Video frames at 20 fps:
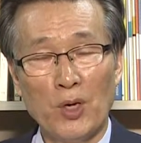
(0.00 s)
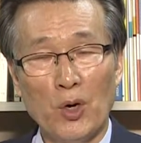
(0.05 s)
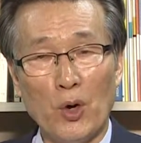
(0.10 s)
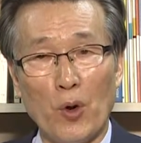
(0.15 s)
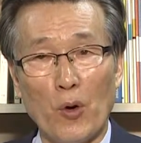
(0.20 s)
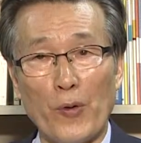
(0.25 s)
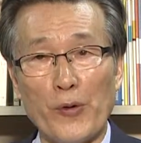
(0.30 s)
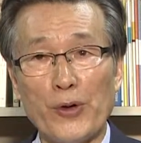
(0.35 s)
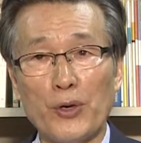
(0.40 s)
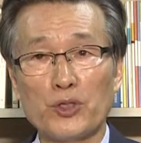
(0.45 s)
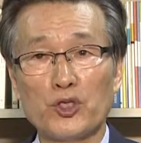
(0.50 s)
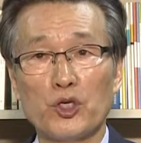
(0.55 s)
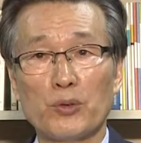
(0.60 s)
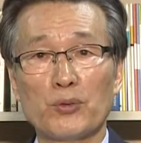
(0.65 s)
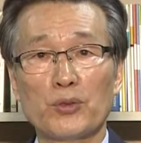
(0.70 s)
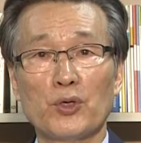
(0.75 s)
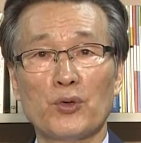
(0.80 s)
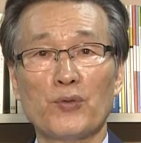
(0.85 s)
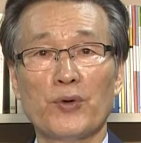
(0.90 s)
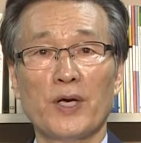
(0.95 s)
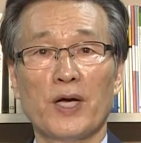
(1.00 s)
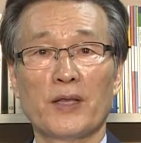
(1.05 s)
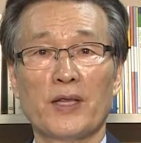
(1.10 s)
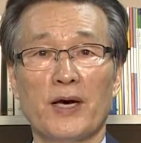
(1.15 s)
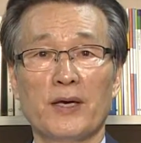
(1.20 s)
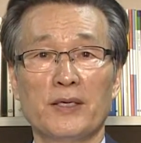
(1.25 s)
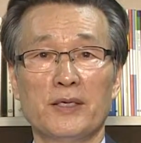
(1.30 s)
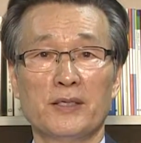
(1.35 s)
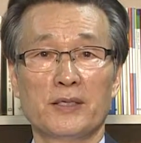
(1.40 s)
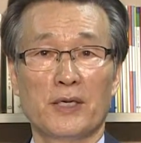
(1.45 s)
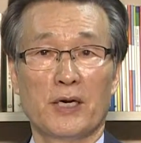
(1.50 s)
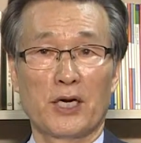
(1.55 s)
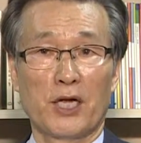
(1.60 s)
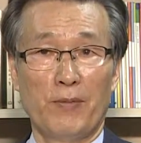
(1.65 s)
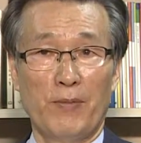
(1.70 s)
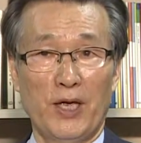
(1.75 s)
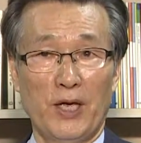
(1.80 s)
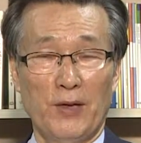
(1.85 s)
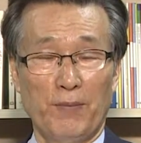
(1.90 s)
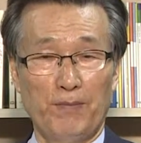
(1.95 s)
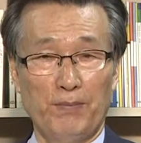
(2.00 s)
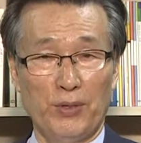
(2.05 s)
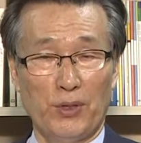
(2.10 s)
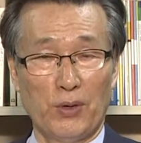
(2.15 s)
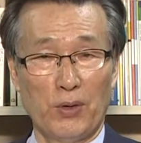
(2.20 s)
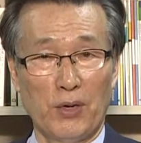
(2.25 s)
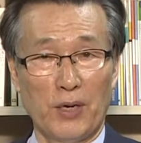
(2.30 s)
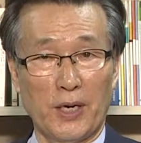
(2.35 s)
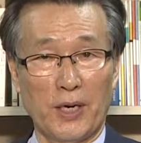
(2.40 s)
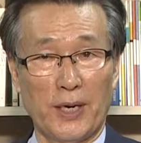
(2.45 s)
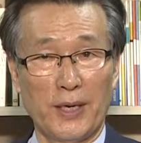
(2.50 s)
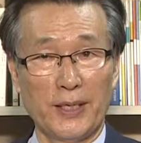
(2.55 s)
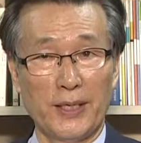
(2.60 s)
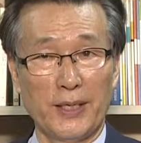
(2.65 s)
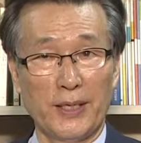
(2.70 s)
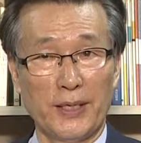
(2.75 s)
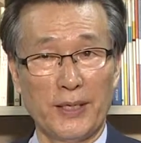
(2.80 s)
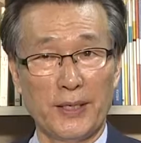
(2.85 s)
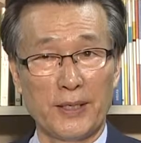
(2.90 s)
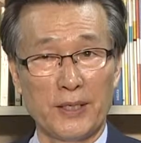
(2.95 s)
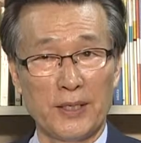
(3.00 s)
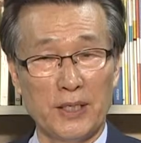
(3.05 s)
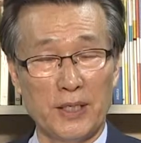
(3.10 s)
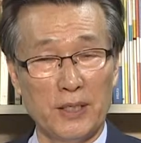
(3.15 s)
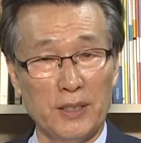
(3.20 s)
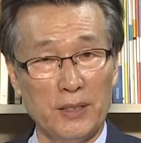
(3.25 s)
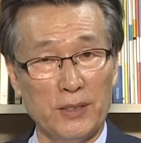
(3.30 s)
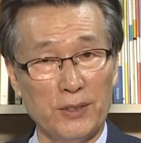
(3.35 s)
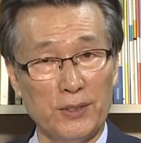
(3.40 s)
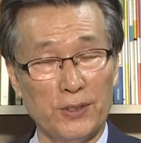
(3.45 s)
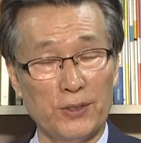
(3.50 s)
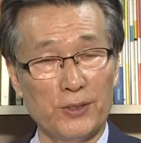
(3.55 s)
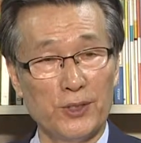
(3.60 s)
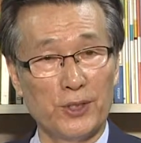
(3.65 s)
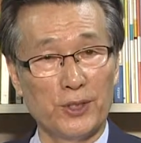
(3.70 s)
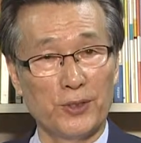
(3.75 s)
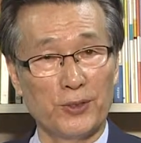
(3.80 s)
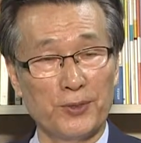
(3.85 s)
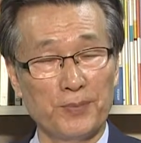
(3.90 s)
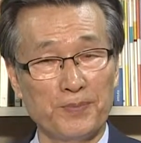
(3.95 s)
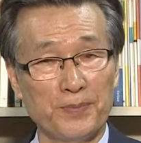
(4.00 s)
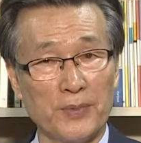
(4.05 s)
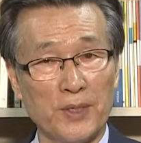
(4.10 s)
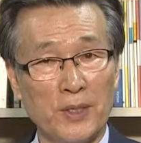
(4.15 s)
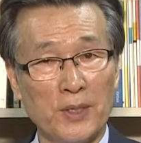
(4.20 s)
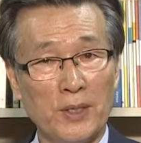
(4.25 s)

어려서부터 우리가 다른 사람의 평가에 길들여지고